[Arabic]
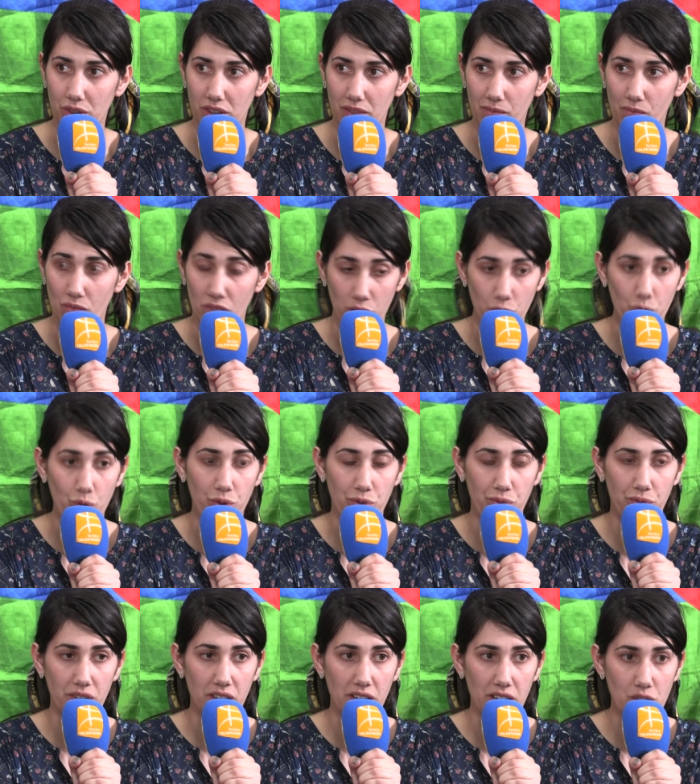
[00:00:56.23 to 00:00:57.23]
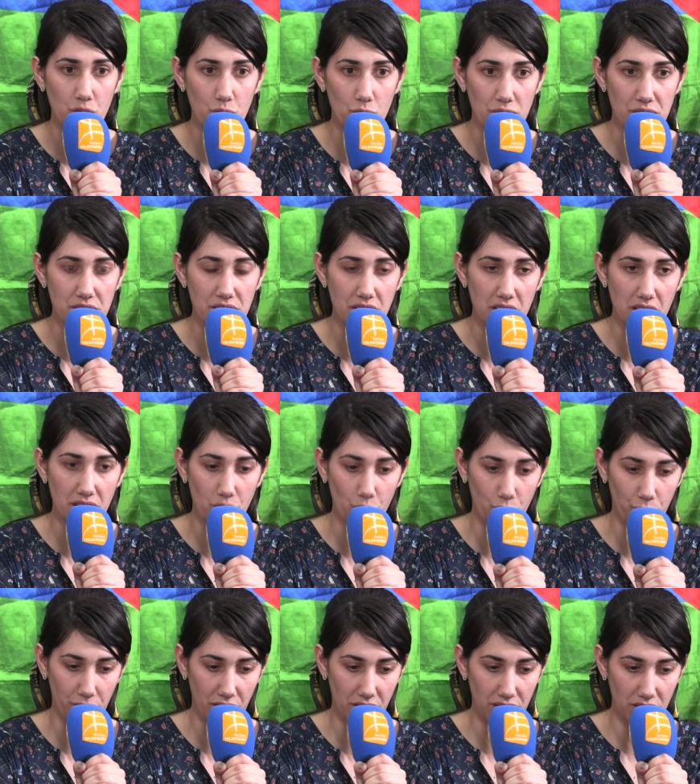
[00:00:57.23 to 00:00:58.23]
دوك فلارة شو لسينارتيك
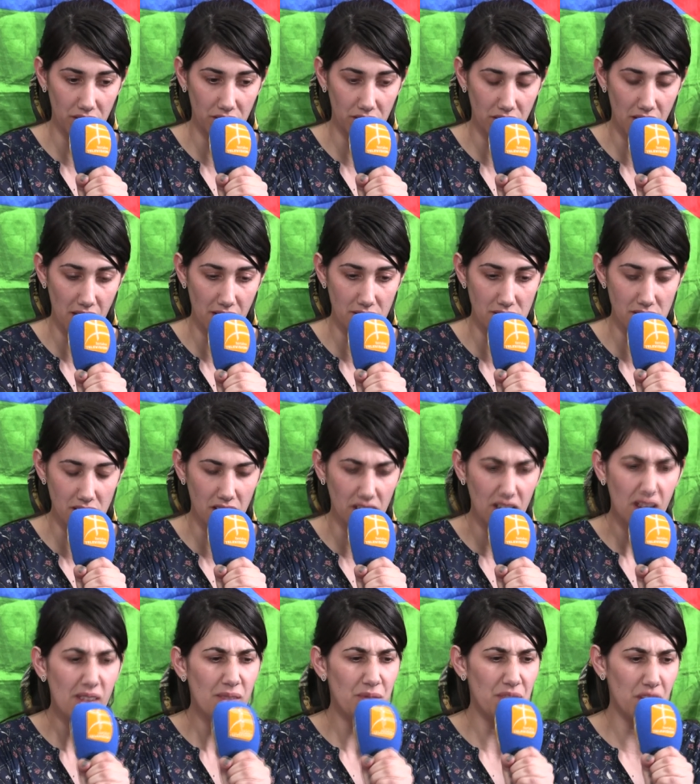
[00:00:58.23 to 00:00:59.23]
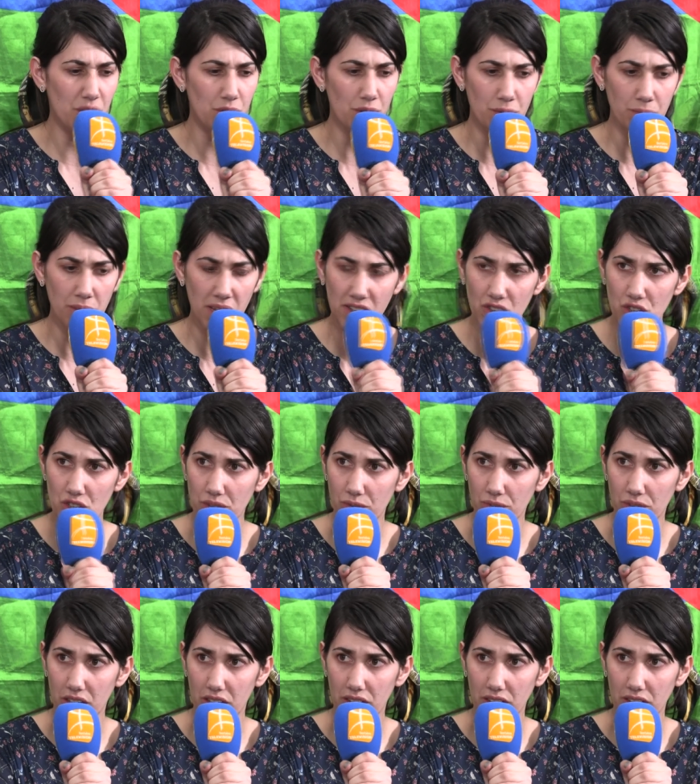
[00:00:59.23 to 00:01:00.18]
بضاثين دا خطار دايور معليش هاد الكارتي